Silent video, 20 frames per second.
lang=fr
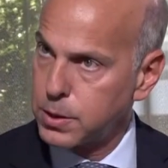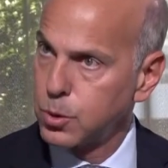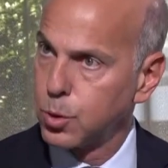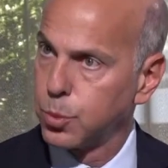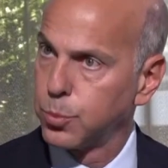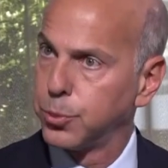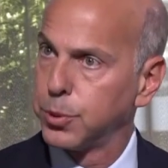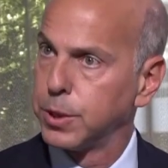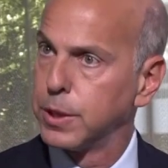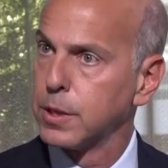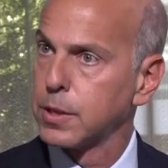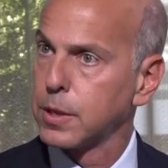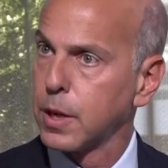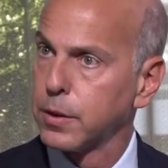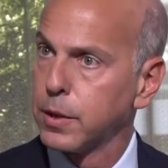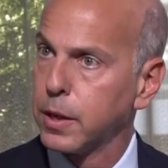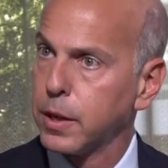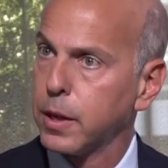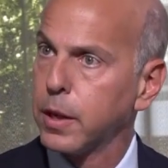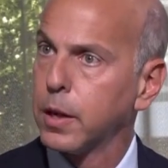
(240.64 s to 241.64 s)
depuis des
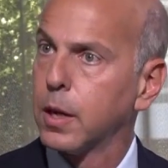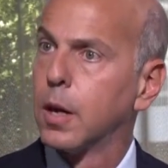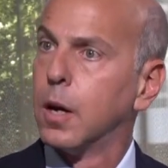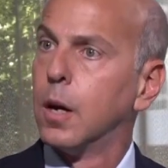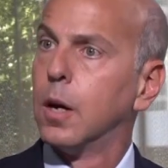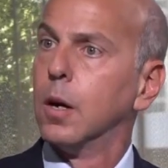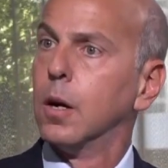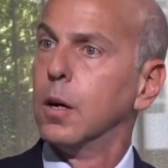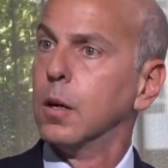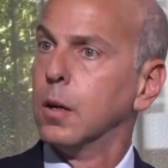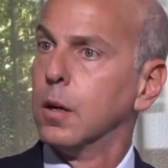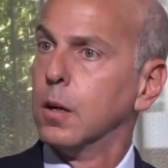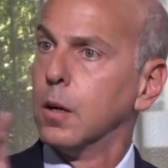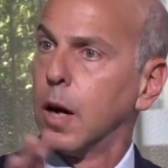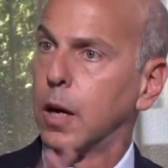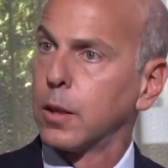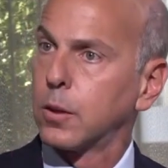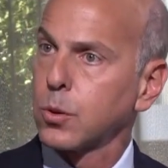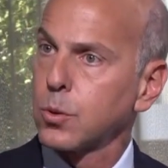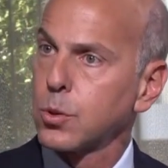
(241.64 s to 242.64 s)
années
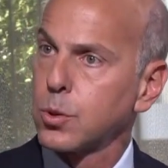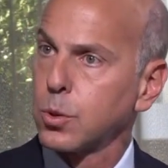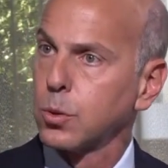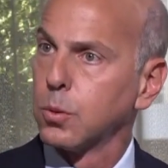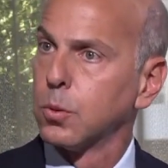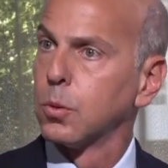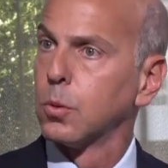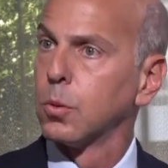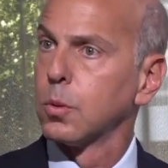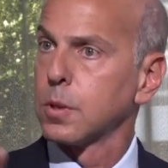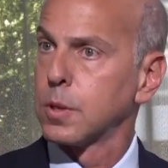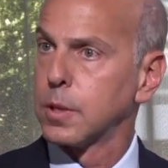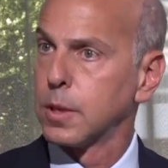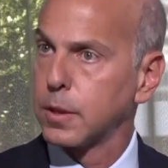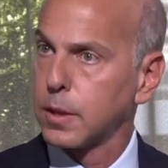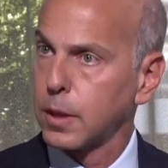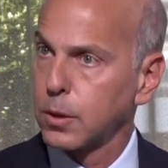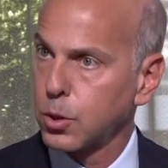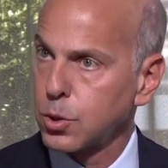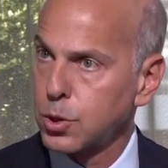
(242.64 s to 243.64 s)
attention,
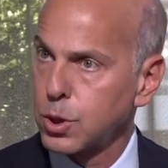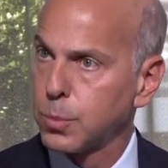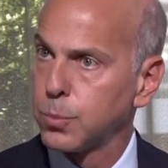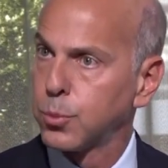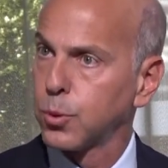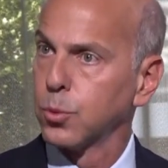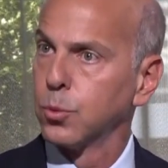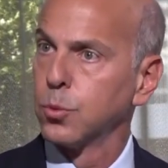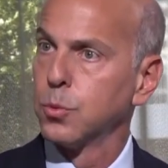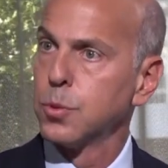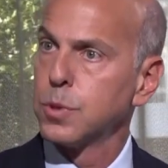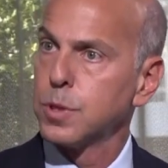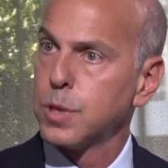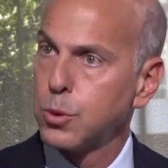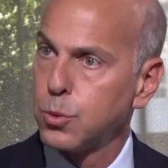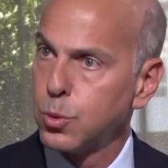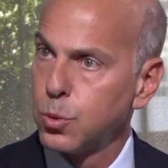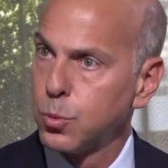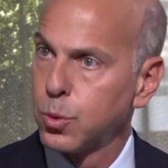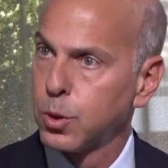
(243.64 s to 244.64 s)
c'est un danger pour nous,
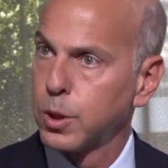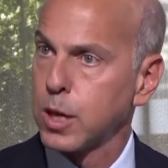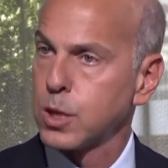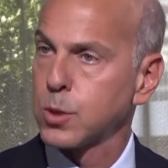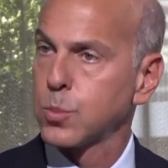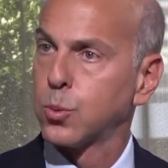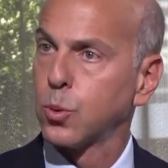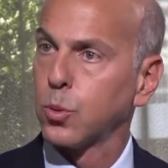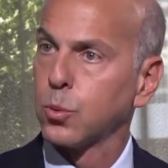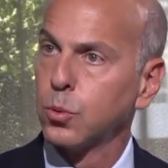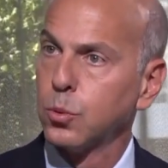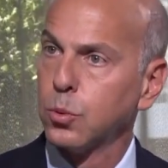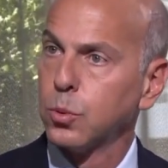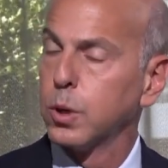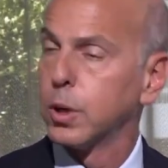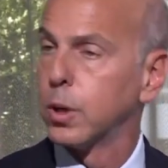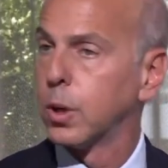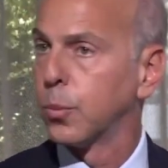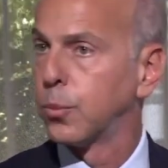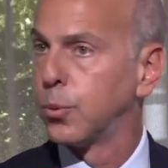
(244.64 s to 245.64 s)
c'est une menace pour nous,
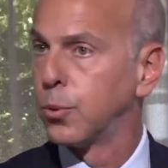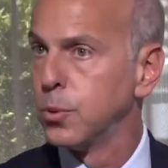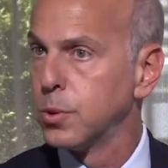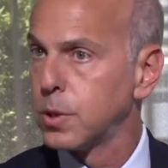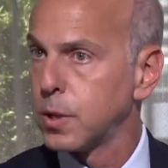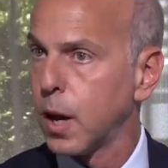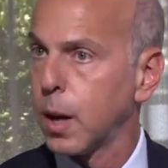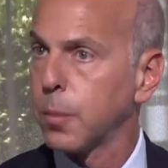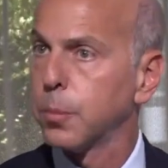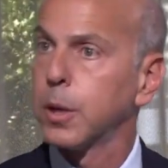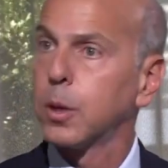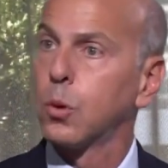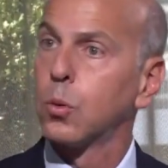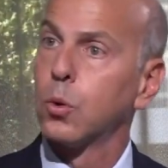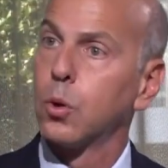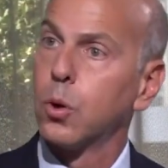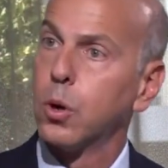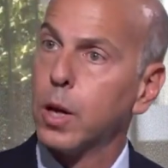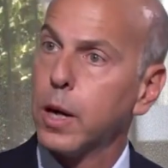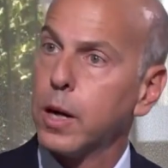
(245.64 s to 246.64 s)
et en plus, l'armée
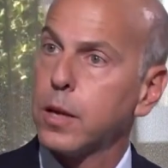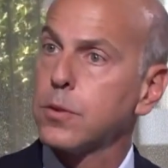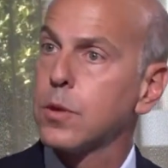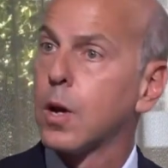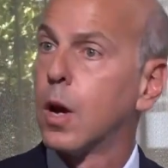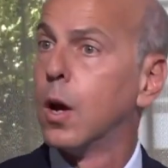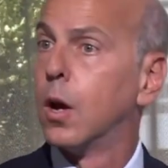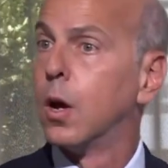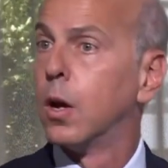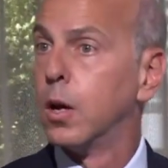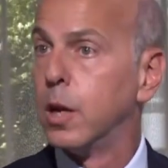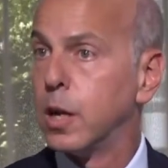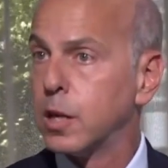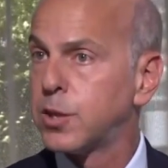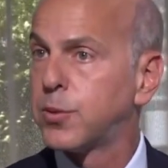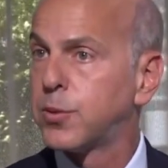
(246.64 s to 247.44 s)
congolaise laisse